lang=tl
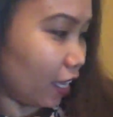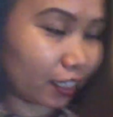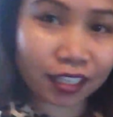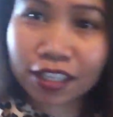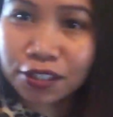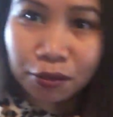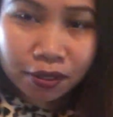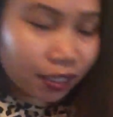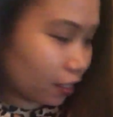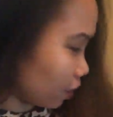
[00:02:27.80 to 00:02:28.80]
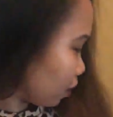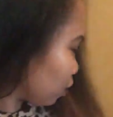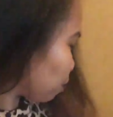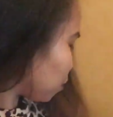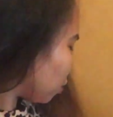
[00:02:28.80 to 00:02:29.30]
kasi it's so easy
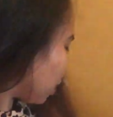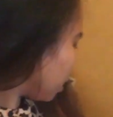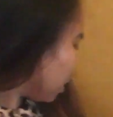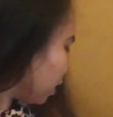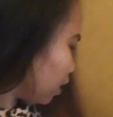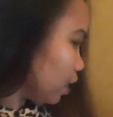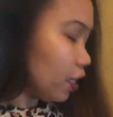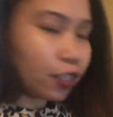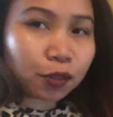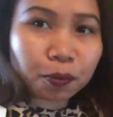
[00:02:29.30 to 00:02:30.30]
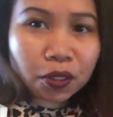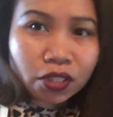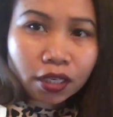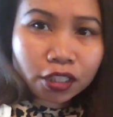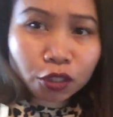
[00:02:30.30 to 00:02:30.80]
especially
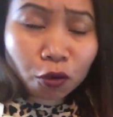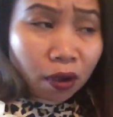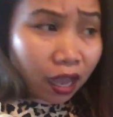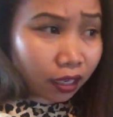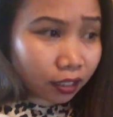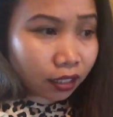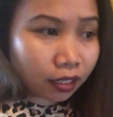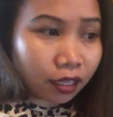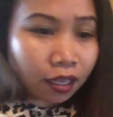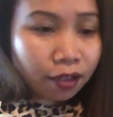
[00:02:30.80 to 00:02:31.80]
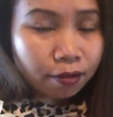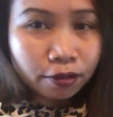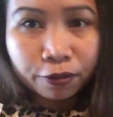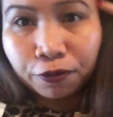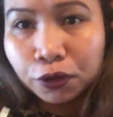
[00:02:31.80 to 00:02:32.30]
especially it's so handy
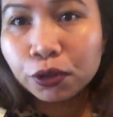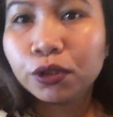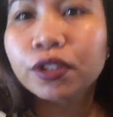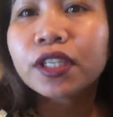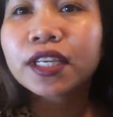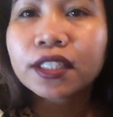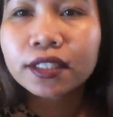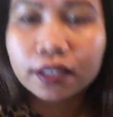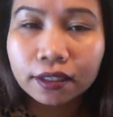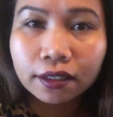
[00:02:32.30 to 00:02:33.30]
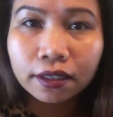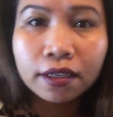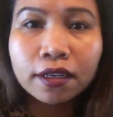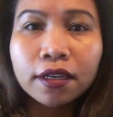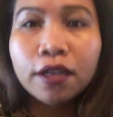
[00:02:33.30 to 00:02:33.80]
for this uh,
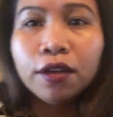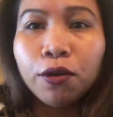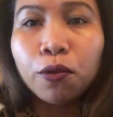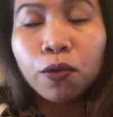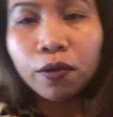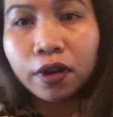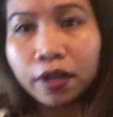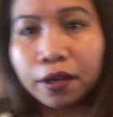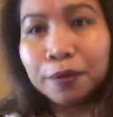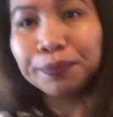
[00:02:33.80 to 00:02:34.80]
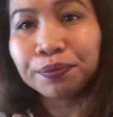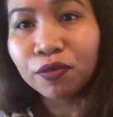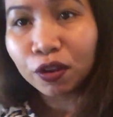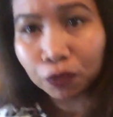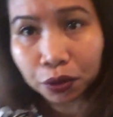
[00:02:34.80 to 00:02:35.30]
uh,
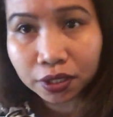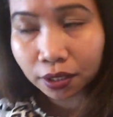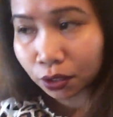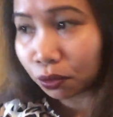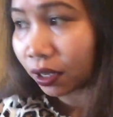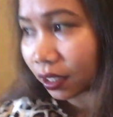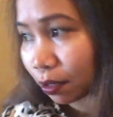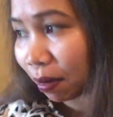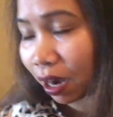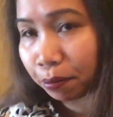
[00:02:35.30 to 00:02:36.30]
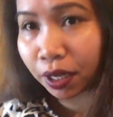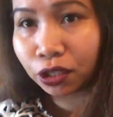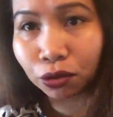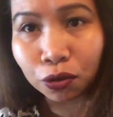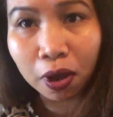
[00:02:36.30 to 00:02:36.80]
for this season kasi
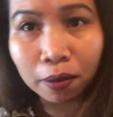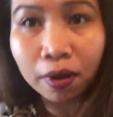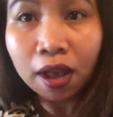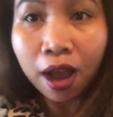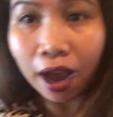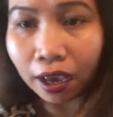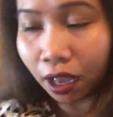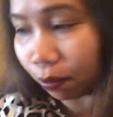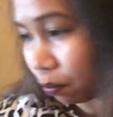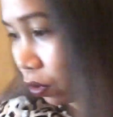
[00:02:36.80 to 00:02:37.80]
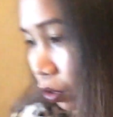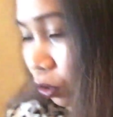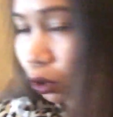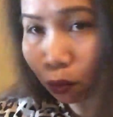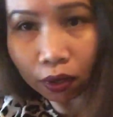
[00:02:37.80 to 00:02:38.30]
malamig so you have I have
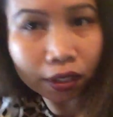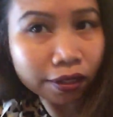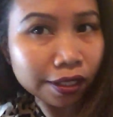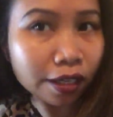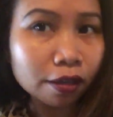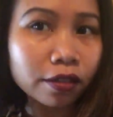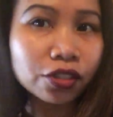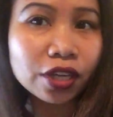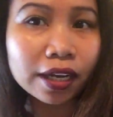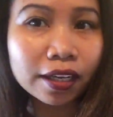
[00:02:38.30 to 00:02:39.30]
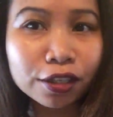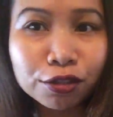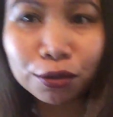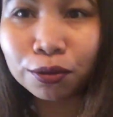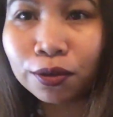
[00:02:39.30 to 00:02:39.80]
usually thick jacket
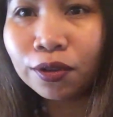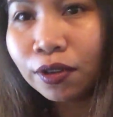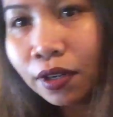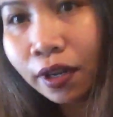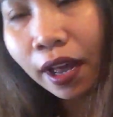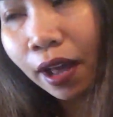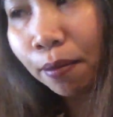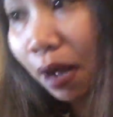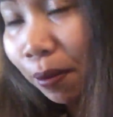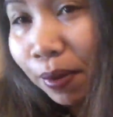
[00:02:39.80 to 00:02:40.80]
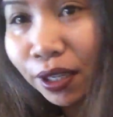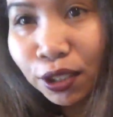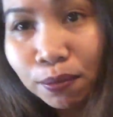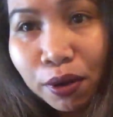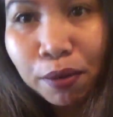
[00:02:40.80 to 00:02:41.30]
so backpack
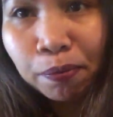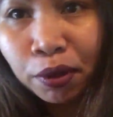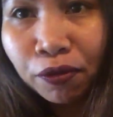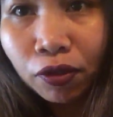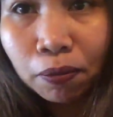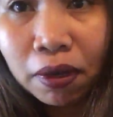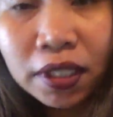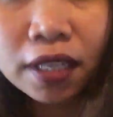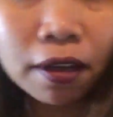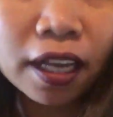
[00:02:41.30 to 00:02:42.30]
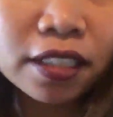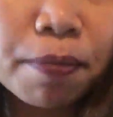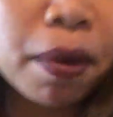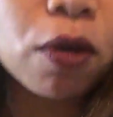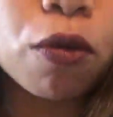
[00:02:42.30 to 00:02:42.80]
is very perfect kasi
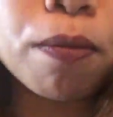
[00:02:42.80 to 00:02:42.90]
kasi pag